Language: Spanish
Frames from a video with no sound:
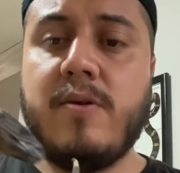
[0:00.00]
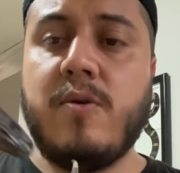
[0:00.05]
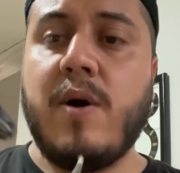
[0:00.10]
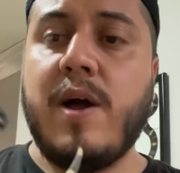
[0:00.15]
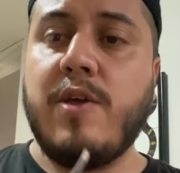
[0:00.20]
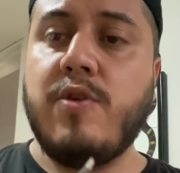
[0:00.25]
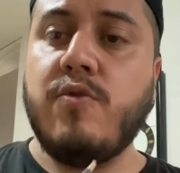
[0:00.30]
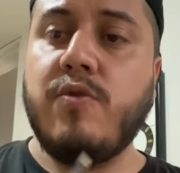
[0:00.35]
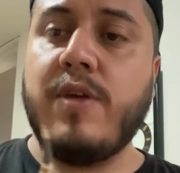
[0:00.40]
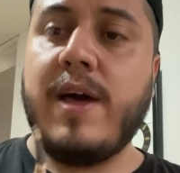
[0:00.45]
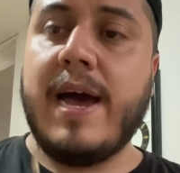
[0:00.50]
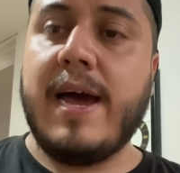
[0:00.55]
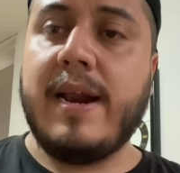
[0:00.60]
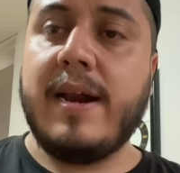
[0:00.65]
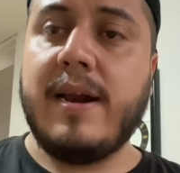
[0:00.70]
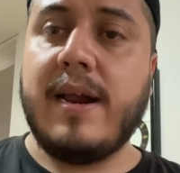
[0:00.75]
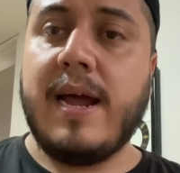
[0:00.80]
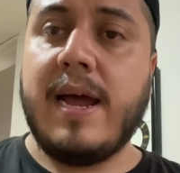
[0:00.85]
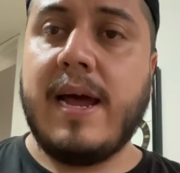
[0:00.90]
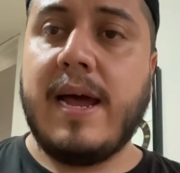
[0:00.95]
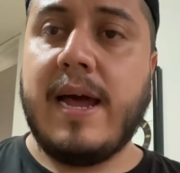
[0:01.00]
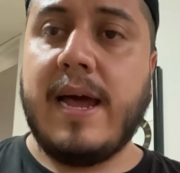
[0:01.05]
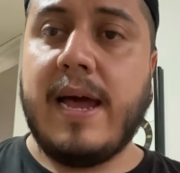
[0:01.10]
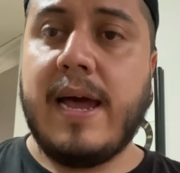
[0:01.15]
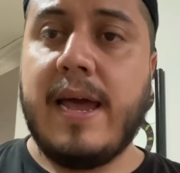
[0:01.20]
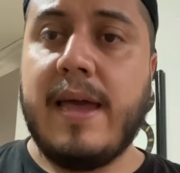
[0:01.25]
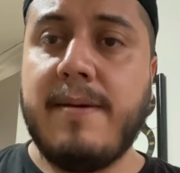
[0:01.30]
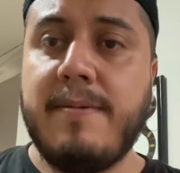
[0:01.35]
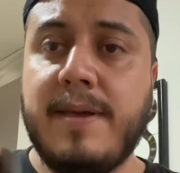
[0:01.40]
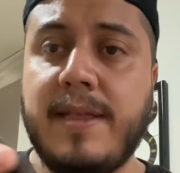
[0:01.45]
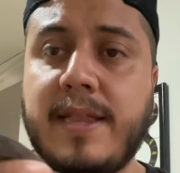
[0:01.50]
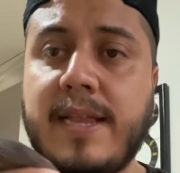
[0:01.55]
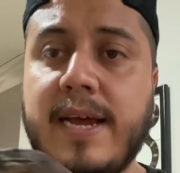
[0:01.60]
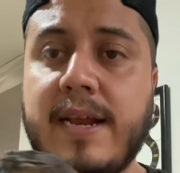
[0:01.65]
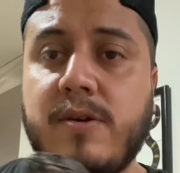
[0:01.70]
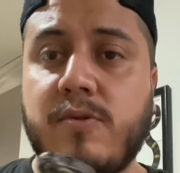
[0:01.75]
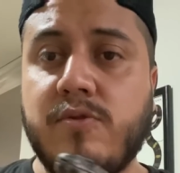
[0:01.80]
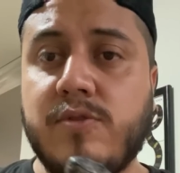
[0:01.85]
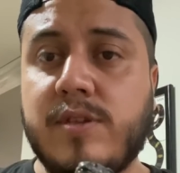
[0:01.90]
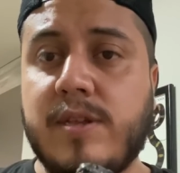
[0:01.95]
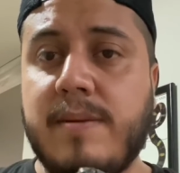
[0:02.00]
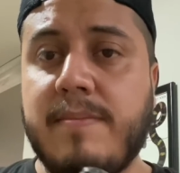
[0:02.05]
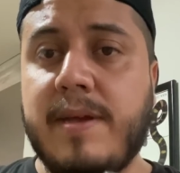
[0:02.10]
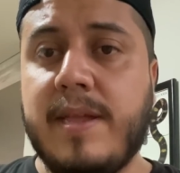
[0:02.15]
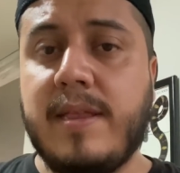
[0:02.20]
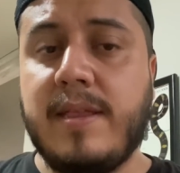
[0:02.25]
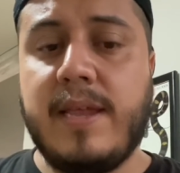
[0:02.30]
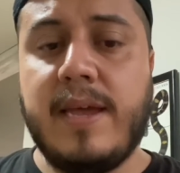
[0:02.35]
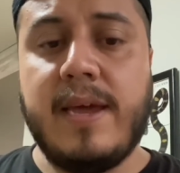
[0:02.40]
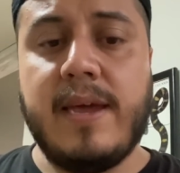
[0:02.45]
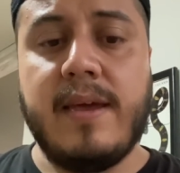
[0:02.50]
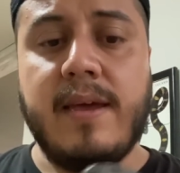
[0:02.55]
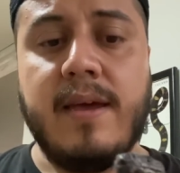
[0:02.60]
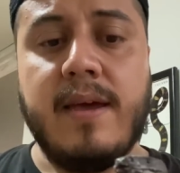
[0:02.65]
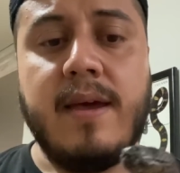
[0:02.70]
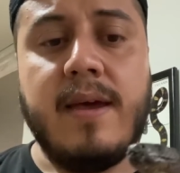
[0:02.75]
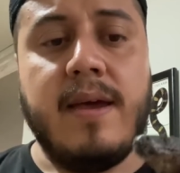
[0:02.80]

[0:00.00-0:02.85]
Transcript: o ayudar a, evitar justamente